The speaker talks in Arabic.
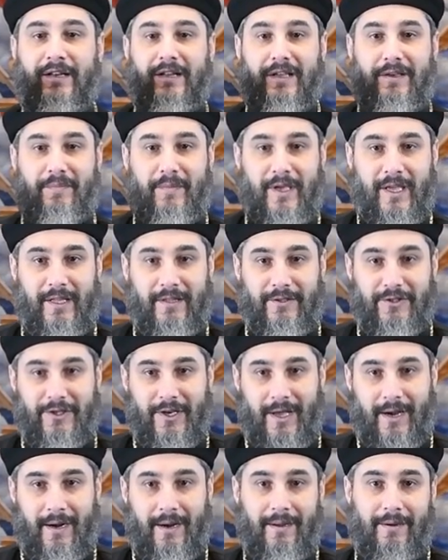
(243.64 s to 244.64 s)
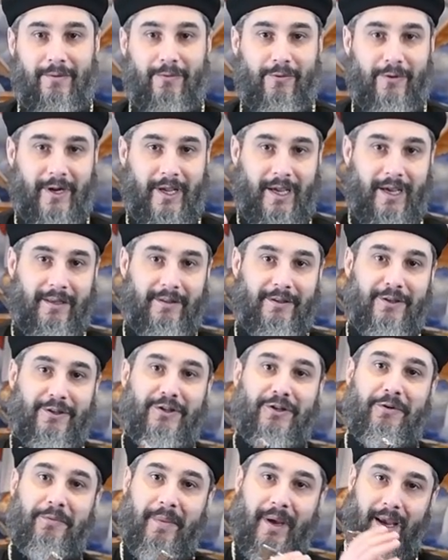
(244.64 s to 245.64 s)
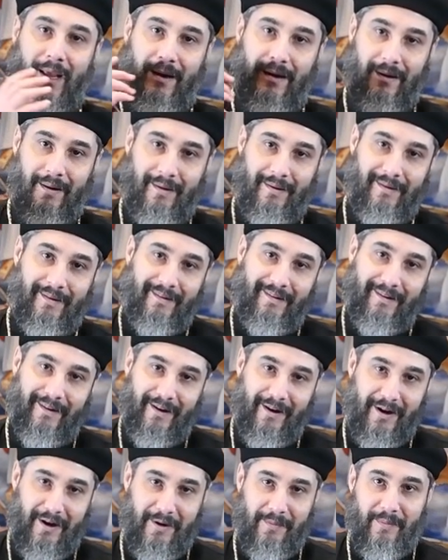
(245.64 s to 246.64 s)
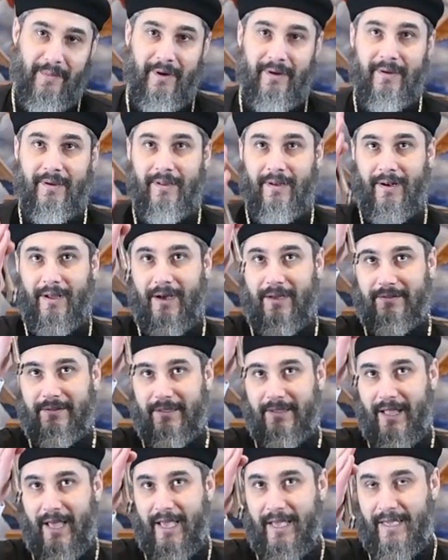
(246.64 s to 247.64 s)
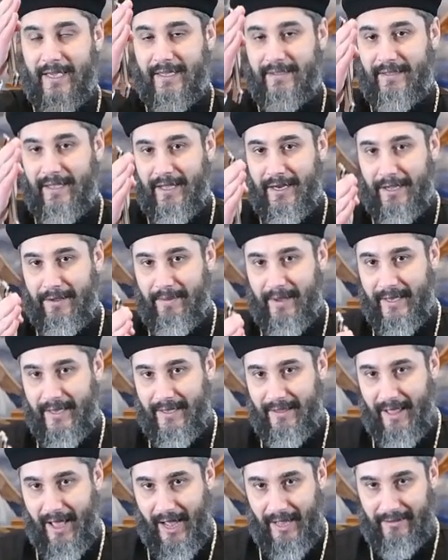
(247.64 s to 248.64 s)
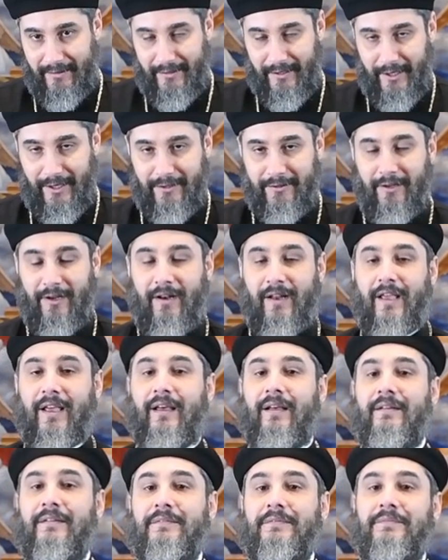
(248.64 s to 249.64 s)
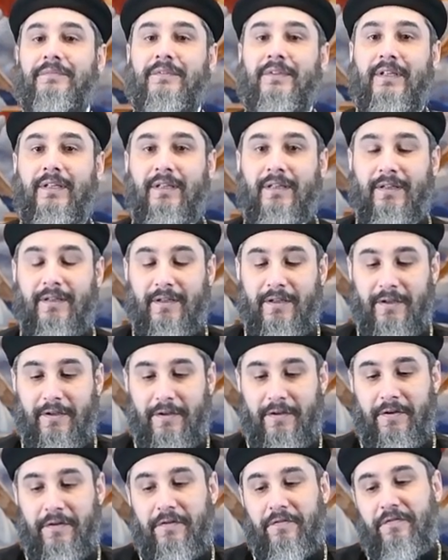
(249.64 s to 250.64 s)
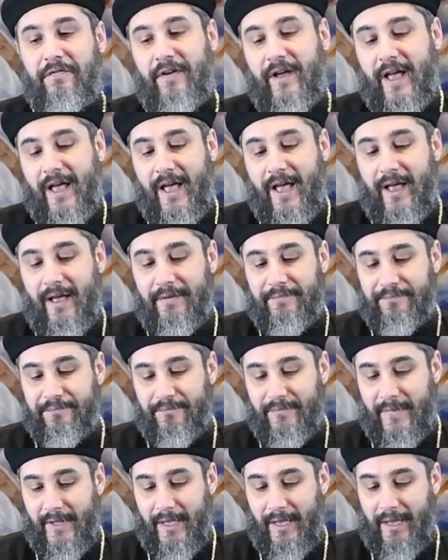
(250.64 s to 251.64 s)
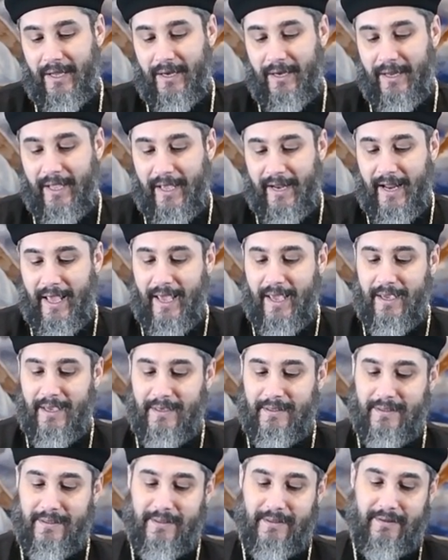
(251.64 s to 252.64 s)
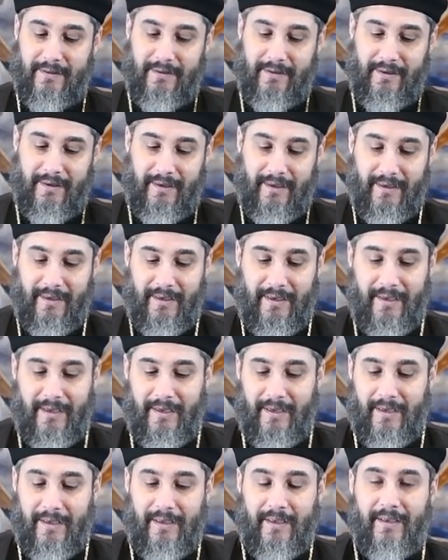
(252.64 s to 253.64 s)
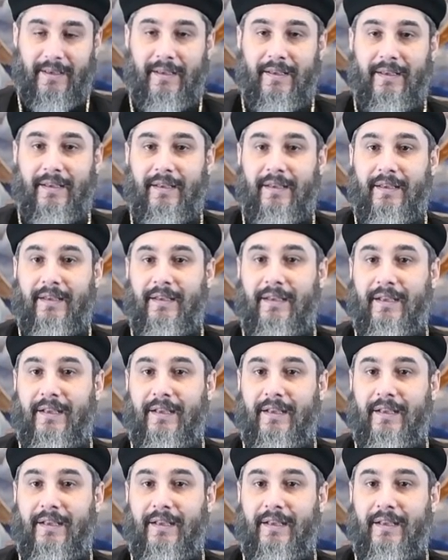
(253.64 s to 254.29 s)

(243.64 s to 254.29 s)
اليمين شرق وناحية الشمال غرب الخط ده هيجي تقريبا كده عند إيطاليا فالكنايس آه، آه،